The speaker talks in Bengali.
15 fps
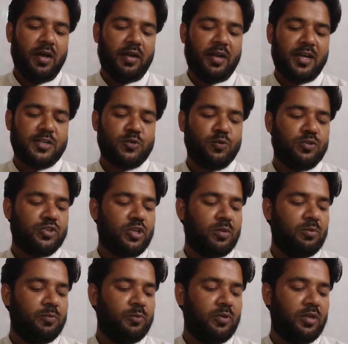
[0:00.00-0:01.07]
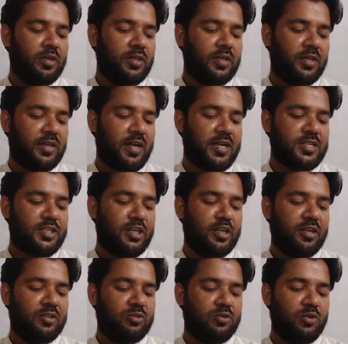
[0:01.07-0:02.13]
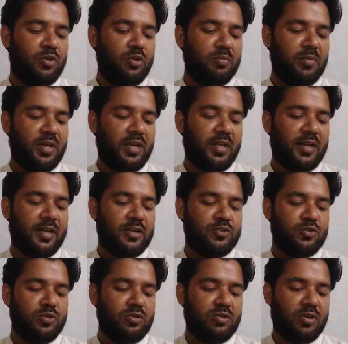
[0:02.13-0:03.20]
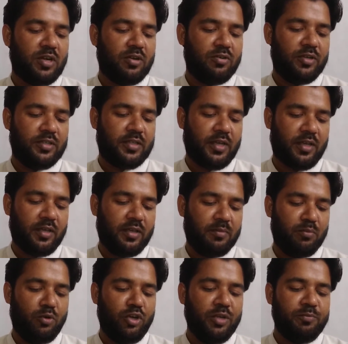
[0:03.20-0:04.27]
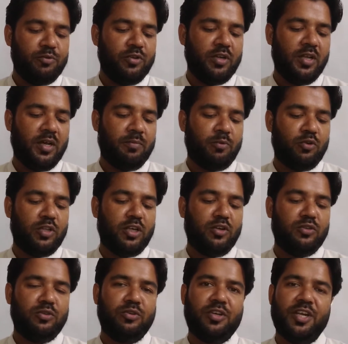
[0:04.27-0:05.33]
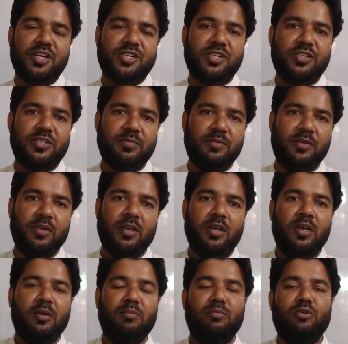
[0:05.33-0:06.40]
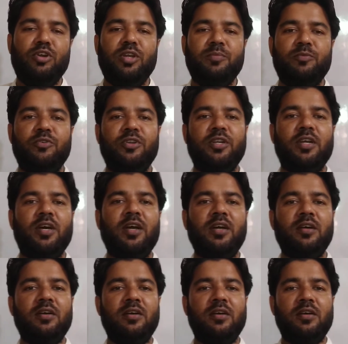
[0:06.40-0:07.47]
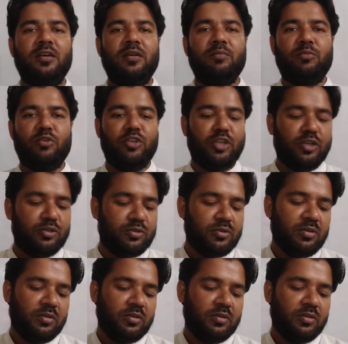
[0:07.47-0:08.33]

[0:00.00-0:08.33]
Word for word: রাস উৎসব উপলক্ষে রাস নৃত্য ও মেলার আয়োজন করা হয়ে থাকে মণিপুরীরা প্রধানত কৃষিজীবী মণিপুরীরা প্রধানত